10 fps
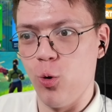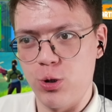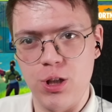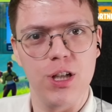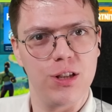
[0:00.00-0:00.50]

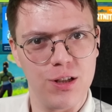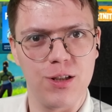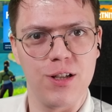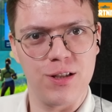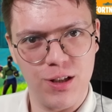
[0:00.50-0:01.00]
Вот это
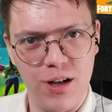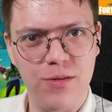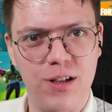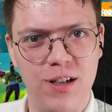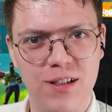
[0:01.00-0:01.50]

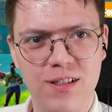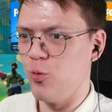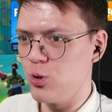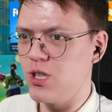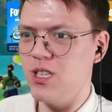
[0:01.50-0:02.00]
заставка?
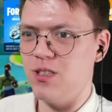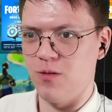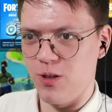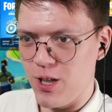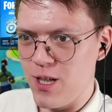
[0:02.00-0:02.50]
Вот
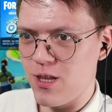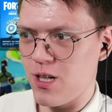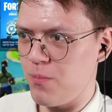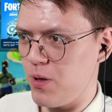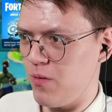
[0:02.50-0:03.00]
это
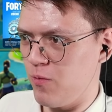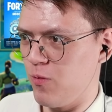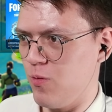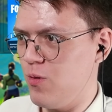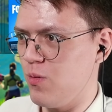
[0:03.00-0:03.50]
интро прям,
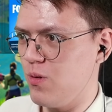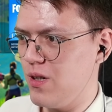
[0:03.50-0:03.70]
ву.